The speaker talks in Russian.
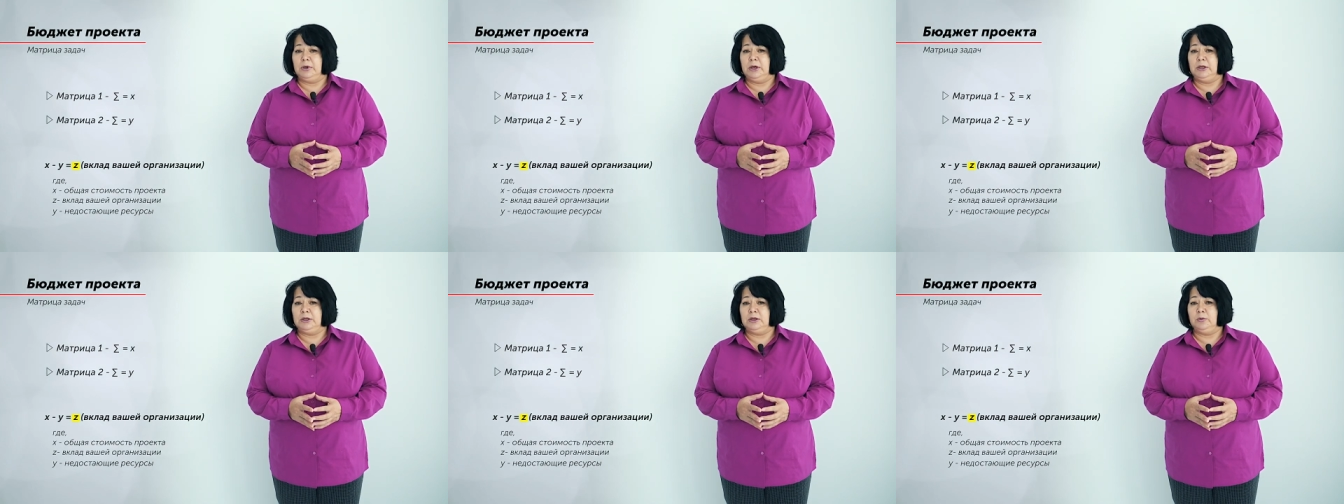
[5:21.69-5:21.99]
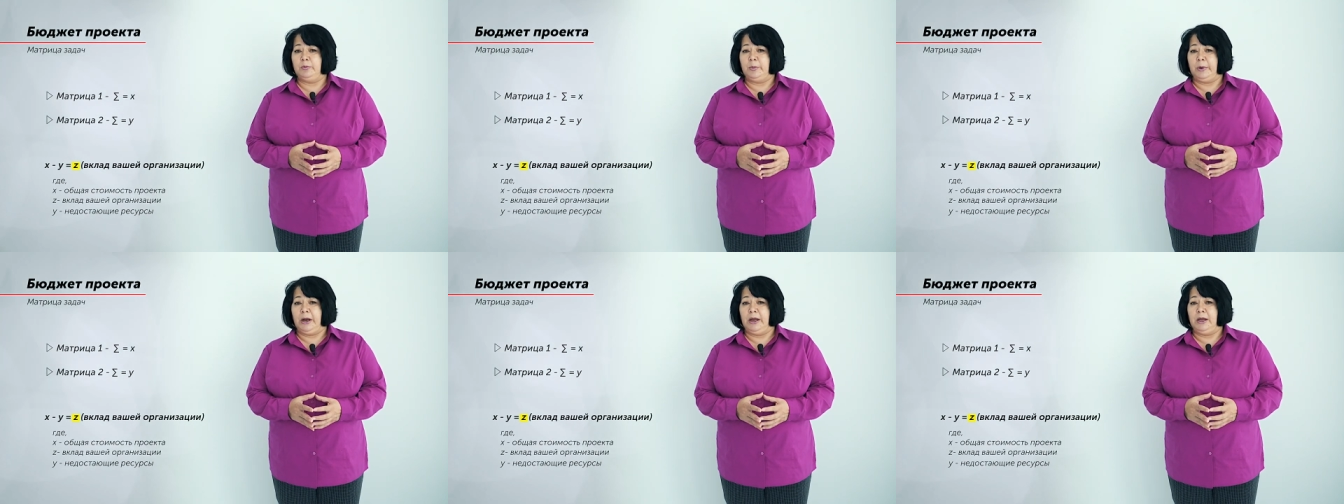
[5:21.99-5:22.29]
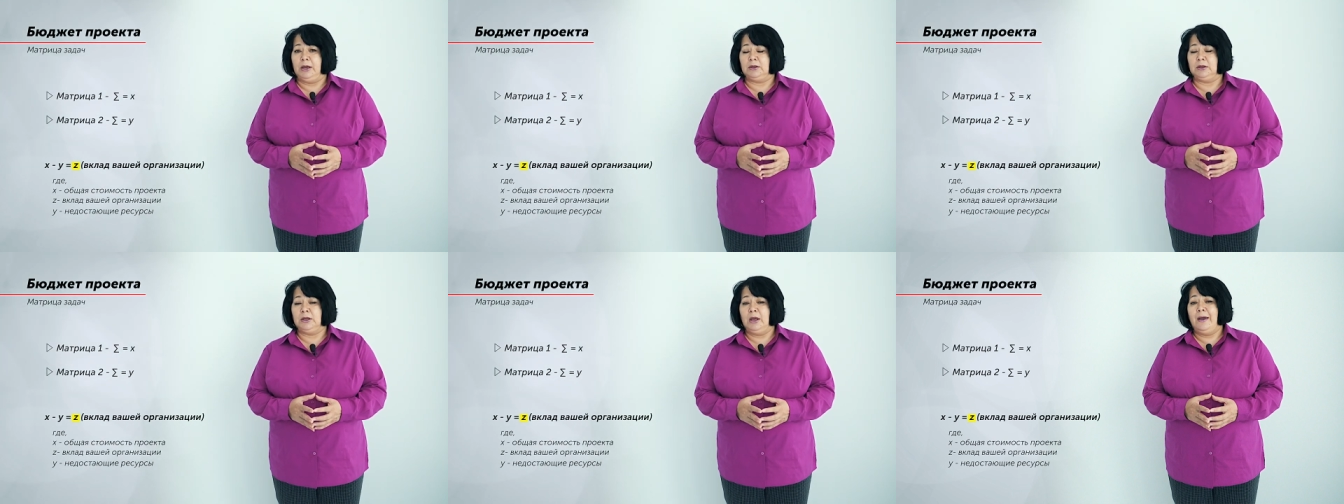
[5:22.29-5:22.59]
этот
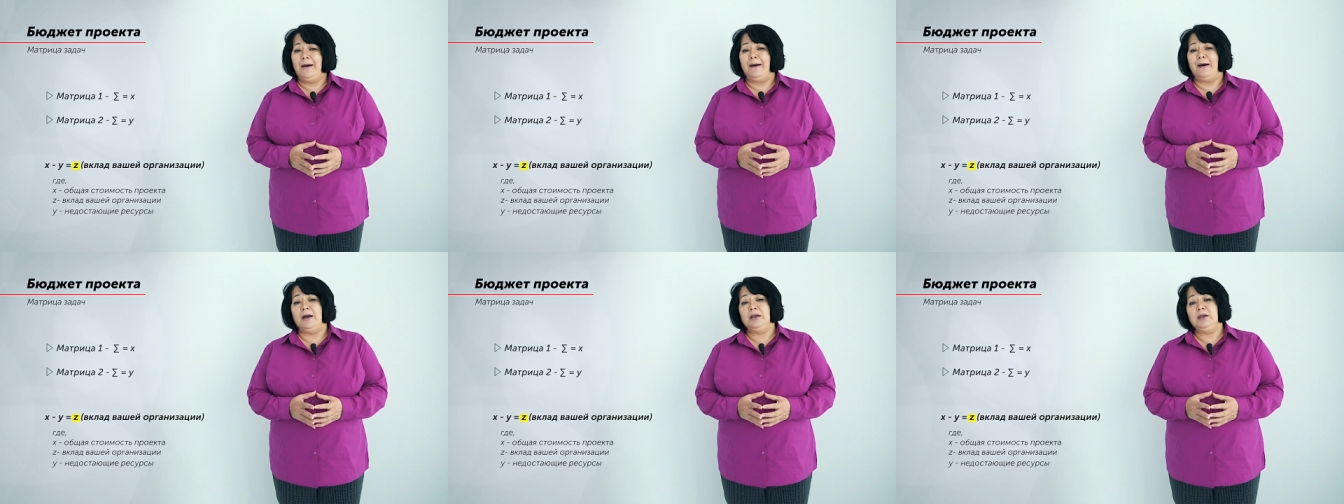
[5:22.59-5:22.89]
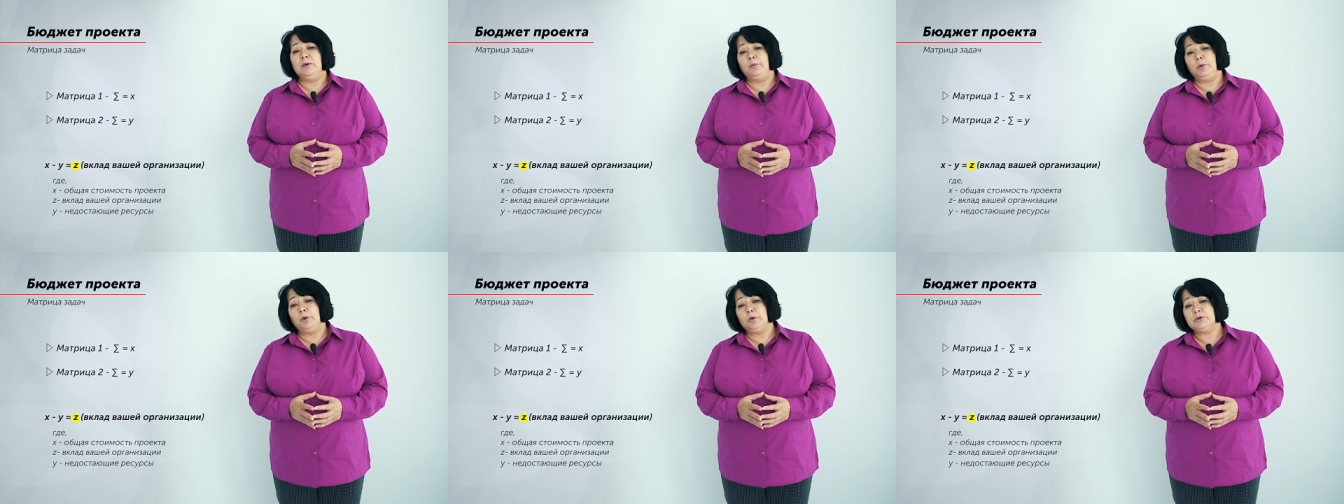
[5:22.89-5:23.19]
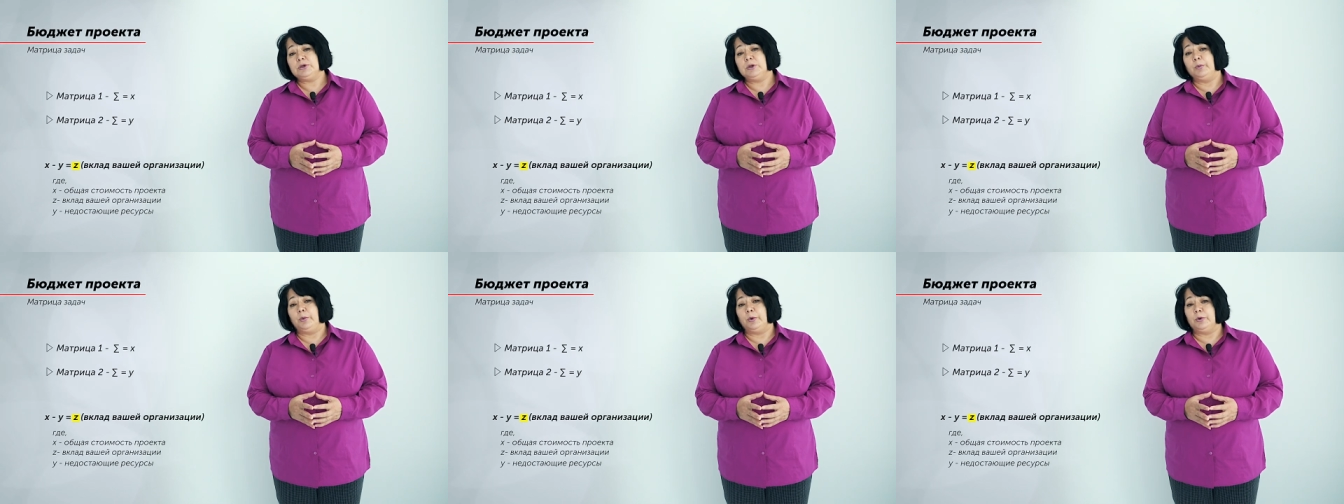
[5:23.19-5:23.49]
проект, а не
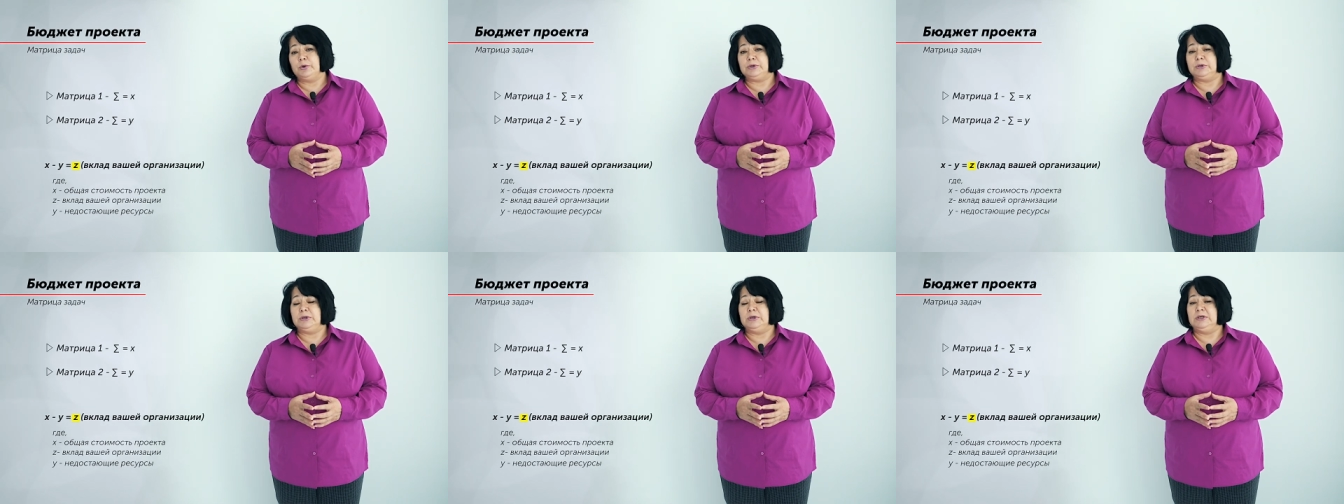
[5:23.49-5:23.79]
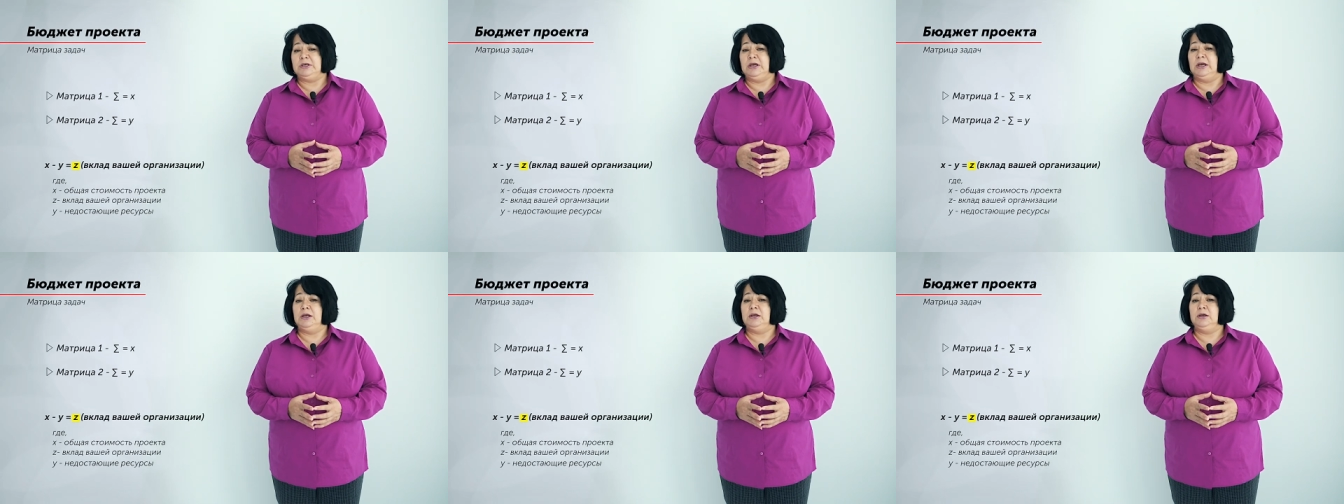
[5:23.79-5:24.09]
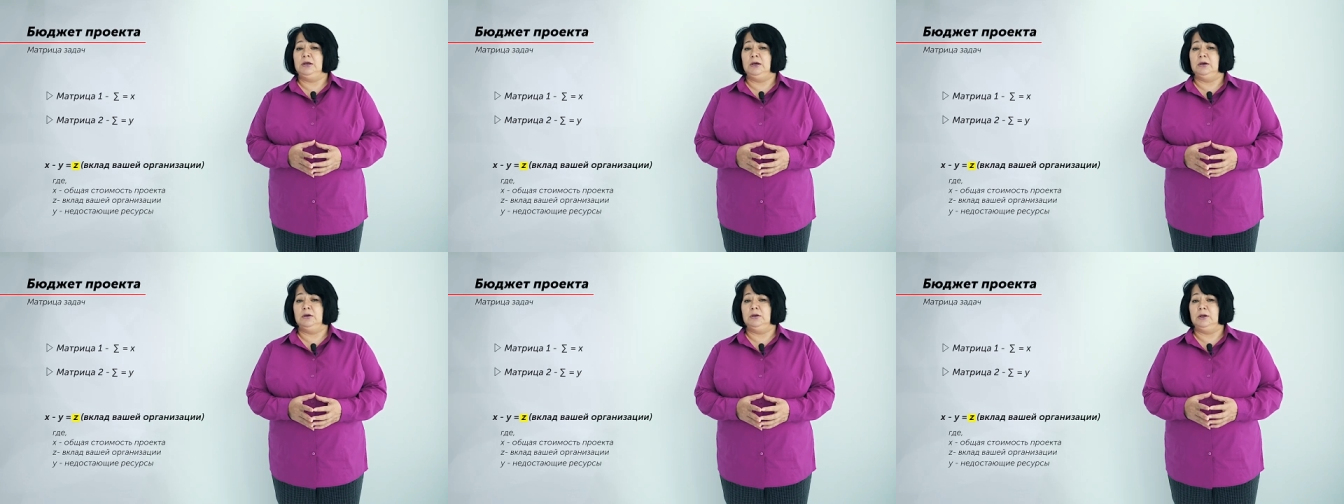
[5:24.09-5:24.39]
просто просите
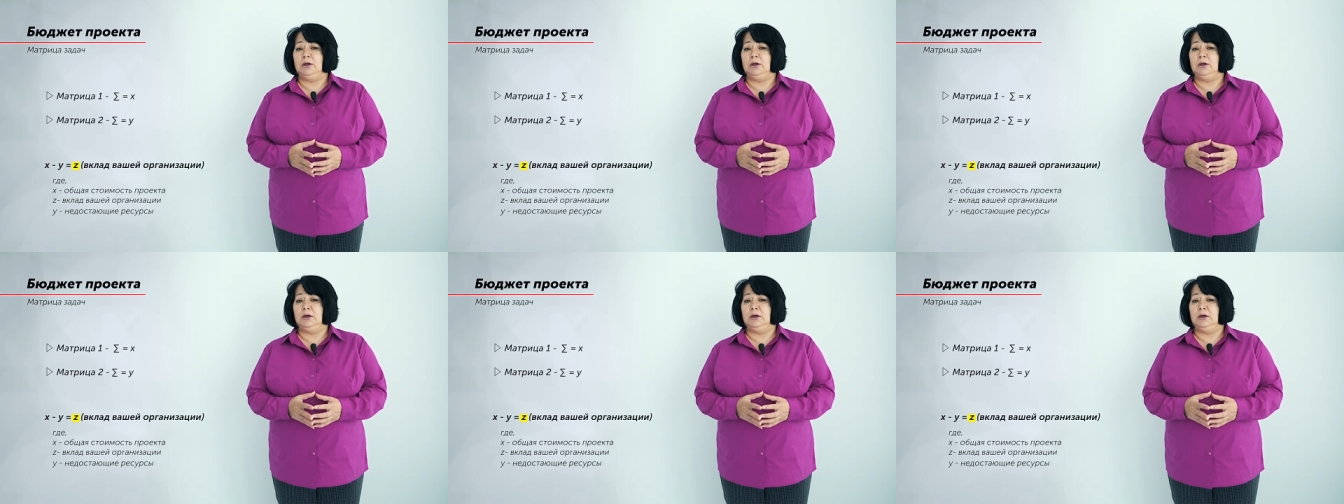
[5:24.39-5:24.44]
деньги